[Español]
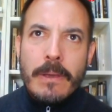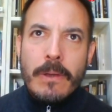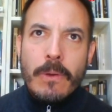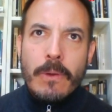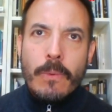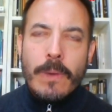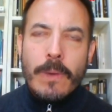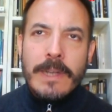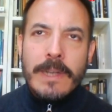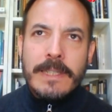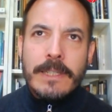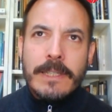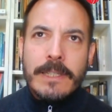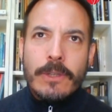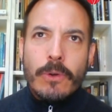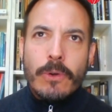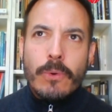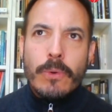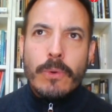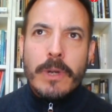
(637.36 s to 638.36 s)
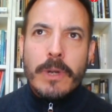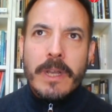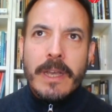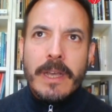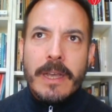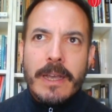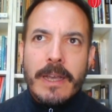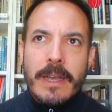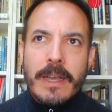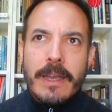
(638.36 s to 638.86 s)
¿Cuáles te
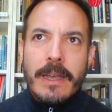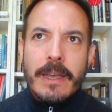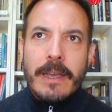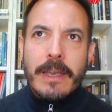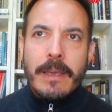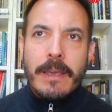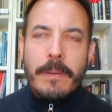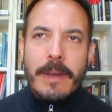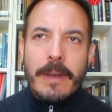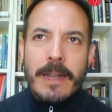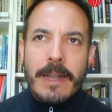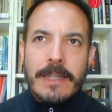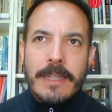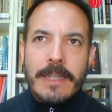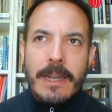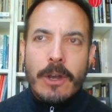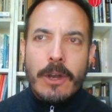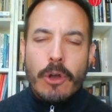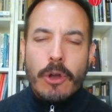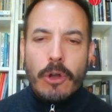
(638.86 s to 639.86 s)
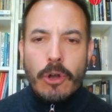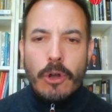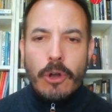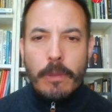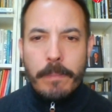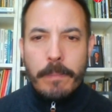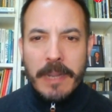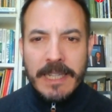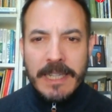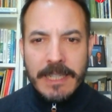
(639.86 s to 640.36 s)
ocurre que van a ser los
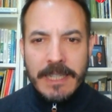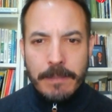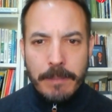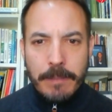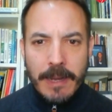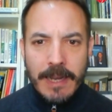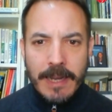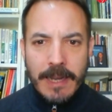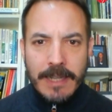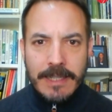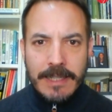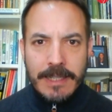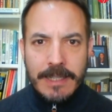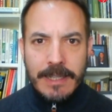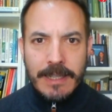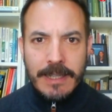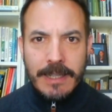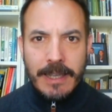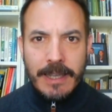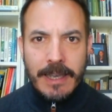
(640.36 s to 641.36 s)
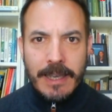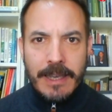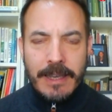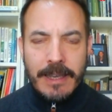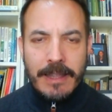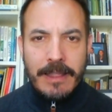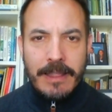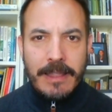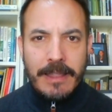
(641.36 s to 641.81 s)
principales eh,